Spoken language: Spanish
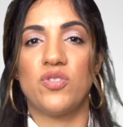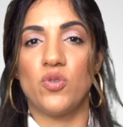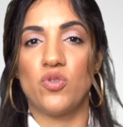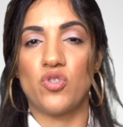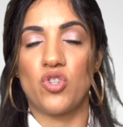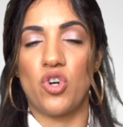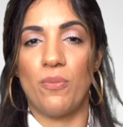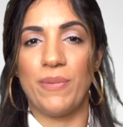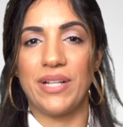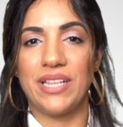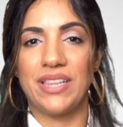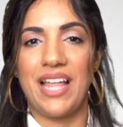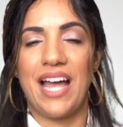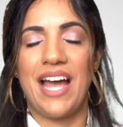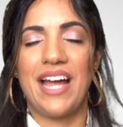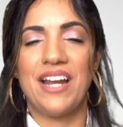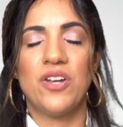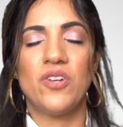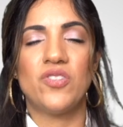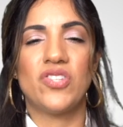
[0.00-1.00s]
sus
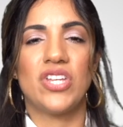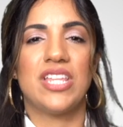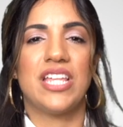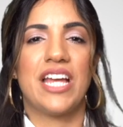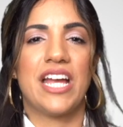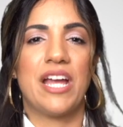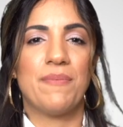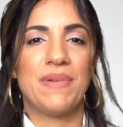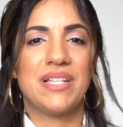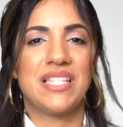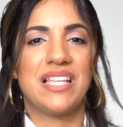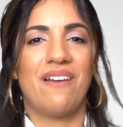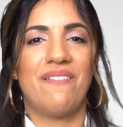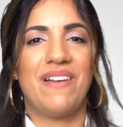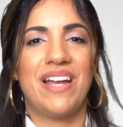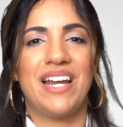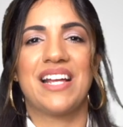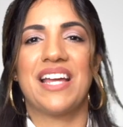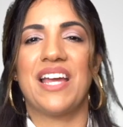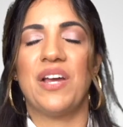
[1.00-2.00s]
comentarios y déjenme
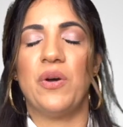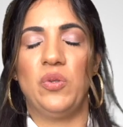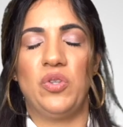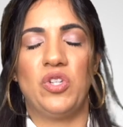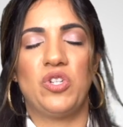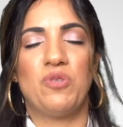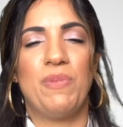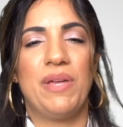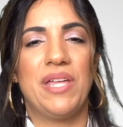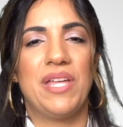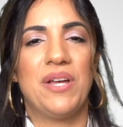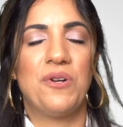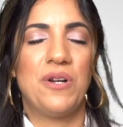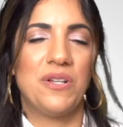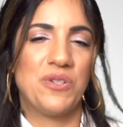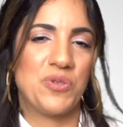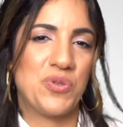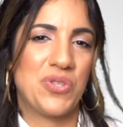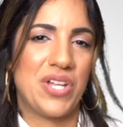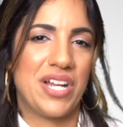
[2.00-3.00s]
saber qué otros videos
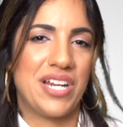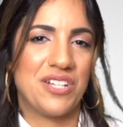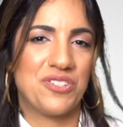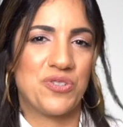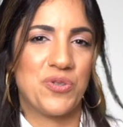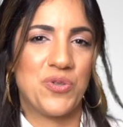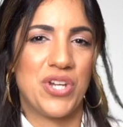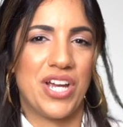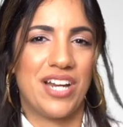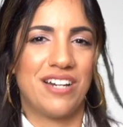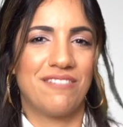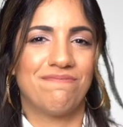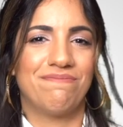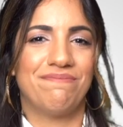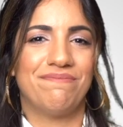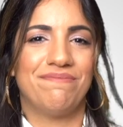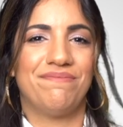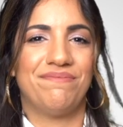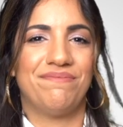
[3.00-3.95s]
les gustaría escuchar.